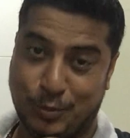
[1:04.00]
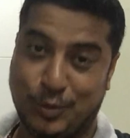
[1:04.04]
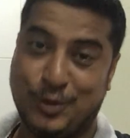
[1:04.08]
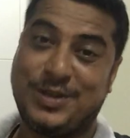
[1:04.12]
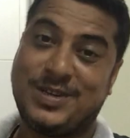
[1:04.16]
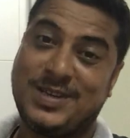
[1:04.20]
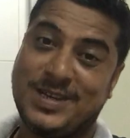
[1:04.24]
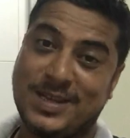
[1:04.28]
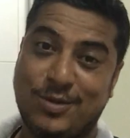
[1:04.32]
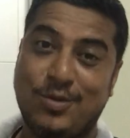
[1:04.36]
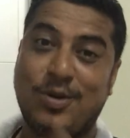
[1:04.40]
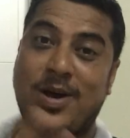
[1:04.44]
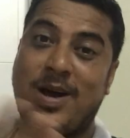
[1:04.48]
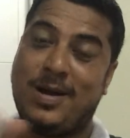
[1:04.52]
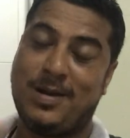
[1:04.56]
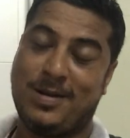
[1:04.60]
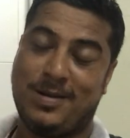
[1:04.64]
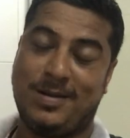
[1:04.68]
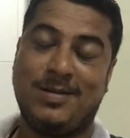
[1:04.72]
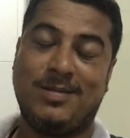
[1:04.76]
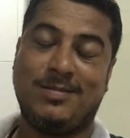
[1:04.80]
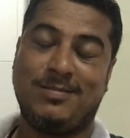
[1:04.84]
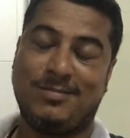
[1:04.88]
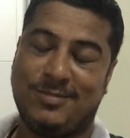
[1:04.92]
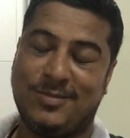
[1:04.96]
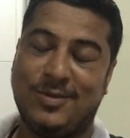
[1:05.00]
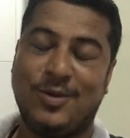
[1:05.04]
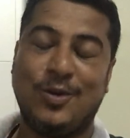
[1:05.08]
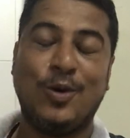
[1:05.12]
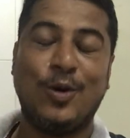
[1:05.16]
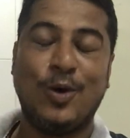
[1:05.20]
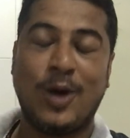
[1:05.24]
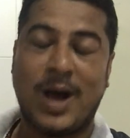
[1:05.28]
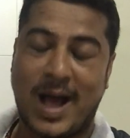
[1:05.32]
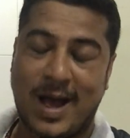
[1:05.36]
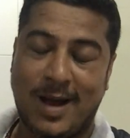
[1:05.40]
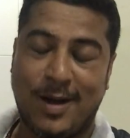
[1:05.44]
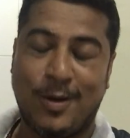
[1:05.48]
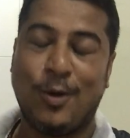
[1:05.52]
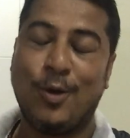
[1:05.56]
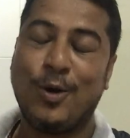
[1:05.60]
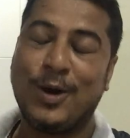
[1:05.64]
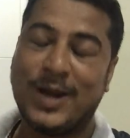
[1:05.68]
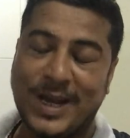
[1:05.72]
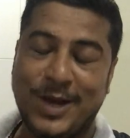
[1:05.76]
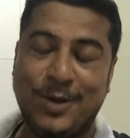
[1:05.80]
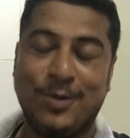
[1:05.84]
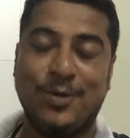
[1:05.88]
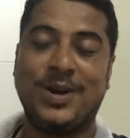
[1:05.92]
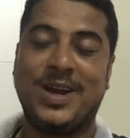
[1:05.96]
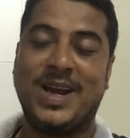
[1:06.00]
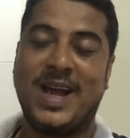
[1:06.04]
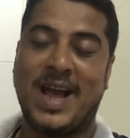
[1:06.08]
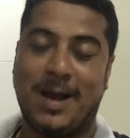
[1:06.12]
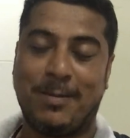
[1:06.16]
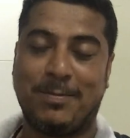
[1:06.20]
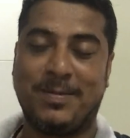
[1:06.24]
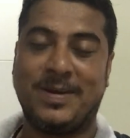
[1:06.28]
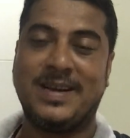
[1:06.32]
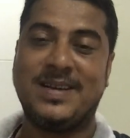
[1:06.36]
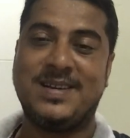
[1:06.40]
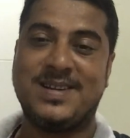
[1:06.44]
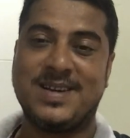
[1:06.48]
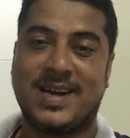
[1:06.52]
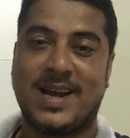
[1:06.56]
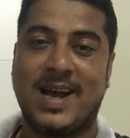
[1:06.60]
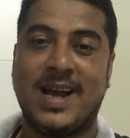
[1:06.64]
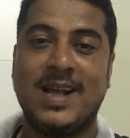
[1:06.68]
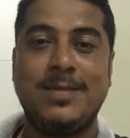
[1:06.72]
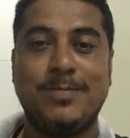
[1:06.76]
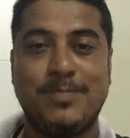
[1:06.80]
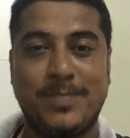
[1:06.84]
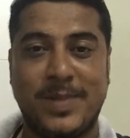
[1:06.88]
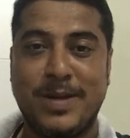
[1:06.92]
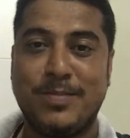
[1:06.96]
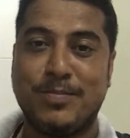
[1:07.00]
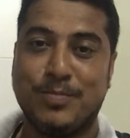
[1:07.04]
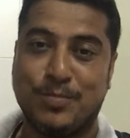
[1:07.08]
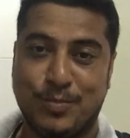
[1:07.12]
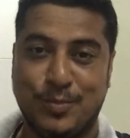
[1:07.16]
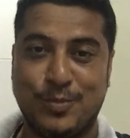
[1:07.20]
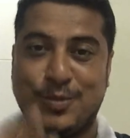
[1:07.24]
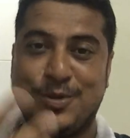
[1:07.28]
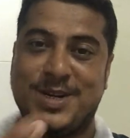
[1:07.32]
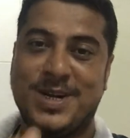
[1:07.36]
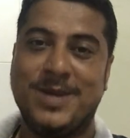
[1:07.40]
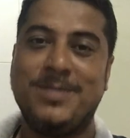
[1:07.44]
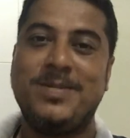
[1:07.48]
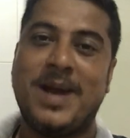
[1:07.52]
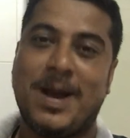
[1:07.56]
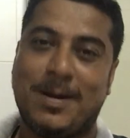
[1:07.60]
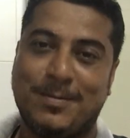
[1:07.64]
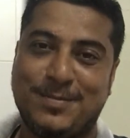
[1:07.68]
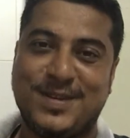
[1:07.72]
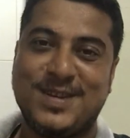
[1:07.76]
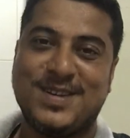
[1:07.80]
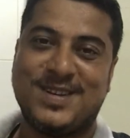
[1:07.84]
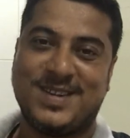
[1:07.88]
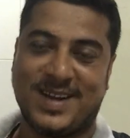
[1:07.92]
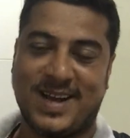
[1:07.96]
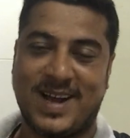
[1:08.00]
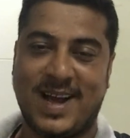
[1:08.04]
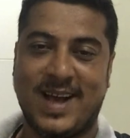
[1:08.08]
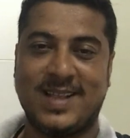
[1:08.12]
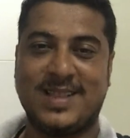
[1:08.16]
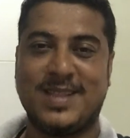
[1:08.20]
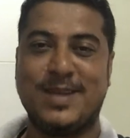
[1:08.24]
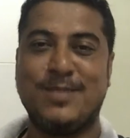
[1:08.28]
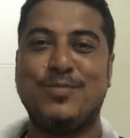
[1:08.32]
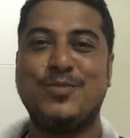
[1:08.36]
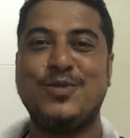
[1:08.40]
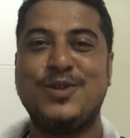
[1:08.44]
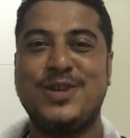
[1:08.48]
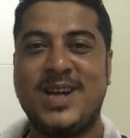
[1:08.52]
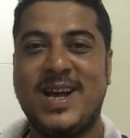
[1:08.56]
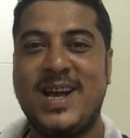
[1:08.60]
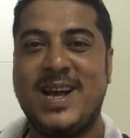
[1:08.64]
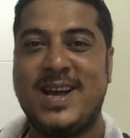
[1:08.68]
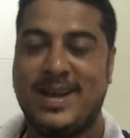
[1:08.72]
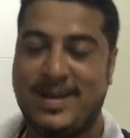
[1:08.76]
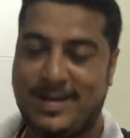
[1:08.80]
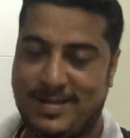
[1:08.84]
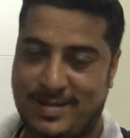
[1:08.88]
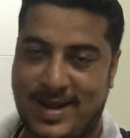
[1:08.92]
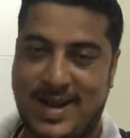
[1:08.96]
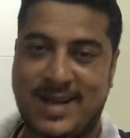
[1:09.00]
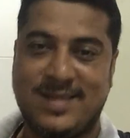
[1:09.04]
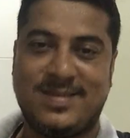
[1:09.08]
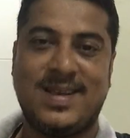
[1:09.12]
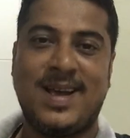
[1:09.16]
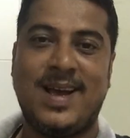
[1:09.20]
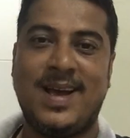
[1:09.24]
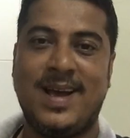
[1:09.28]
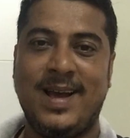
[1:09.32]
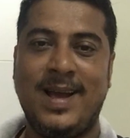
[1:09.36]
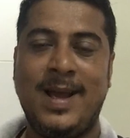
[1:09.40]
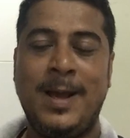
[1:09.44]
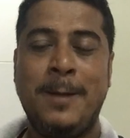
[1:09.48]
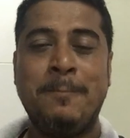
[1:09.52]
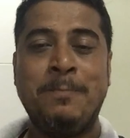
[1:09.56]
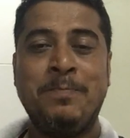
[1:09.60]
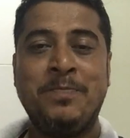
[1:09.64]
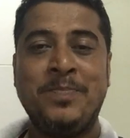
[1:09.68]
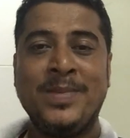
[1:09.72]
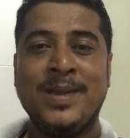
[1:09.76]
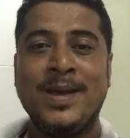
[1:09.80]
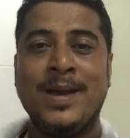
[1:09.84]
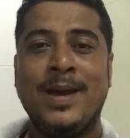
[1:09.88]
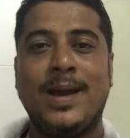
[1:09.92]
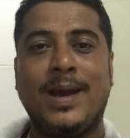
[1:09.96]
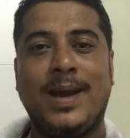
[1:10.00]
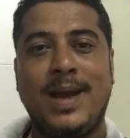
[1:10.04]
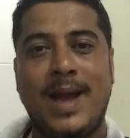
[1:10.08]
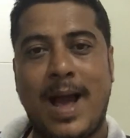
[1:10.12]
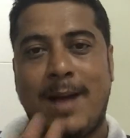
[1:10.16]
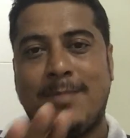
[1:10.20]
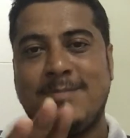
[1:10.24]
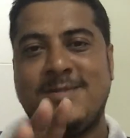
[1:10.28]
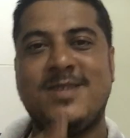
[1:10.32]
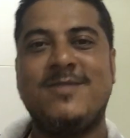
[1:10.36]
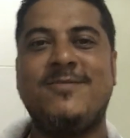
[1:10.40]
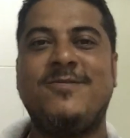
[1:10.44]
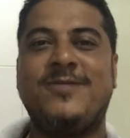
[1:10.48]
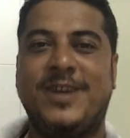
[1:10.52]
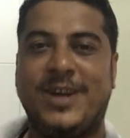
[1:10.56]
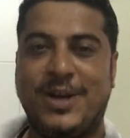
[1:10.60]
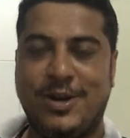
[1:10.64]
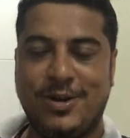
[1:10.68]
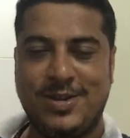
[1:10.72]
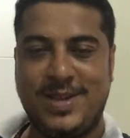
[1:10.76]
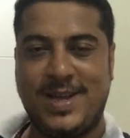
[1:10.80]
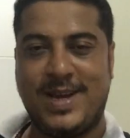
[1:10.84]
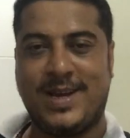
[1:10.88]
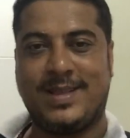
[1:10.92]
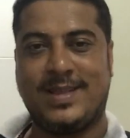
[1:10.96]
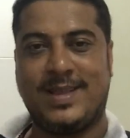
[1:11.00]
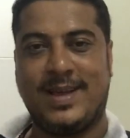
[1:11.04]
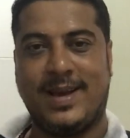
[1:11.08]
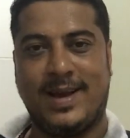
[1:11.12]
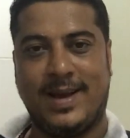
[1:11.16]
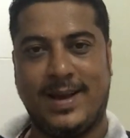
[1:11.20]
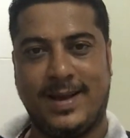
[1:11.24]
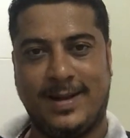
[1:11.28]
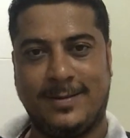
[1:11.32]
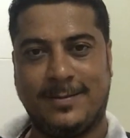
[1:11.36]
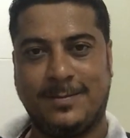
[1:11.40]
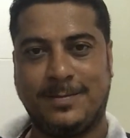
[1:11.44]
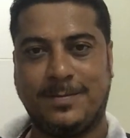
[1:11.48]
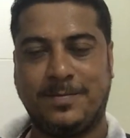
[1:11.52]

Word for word: मुझसे तो होगी होगी आपकी शिकायत पर मुझे भी आपसे शिकायत है मुझे ऐसा है कि आप जब वीडियो देखते हैं